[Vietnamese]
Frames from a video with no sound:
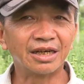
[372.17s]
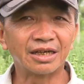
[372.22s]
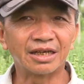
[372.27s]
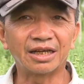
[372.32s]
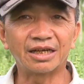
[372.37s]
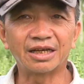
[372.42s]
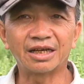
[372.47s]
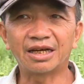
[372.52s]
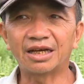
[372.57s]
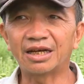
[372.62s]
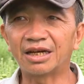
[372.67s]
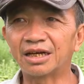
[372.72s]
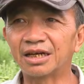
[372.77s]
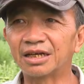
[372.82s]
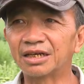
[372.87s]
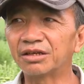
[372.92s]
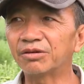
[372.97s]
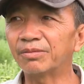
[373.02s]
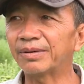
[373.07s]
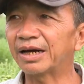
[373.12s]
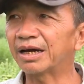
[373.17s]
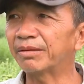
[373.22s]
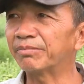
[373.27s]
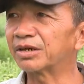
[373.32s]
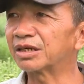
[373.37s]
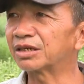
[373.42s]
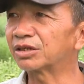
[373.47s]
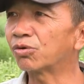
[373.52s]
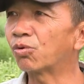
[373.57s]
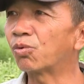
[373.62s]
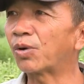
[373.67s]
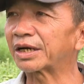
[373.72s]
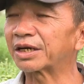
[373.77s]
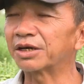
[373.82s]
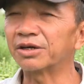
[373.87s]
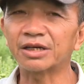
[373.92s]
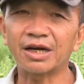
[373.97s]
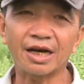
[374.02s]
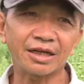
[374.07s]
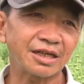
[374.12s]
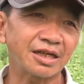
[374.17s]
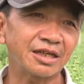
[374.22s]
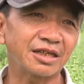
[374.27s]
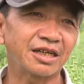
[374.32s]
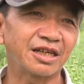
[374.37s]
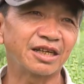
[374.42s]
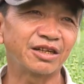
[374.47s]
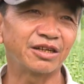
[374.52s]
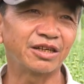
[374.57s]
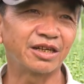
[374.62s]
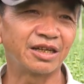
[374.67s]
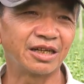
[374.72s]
thì ờ, nếu mà mình thu hoạch được hết á, thì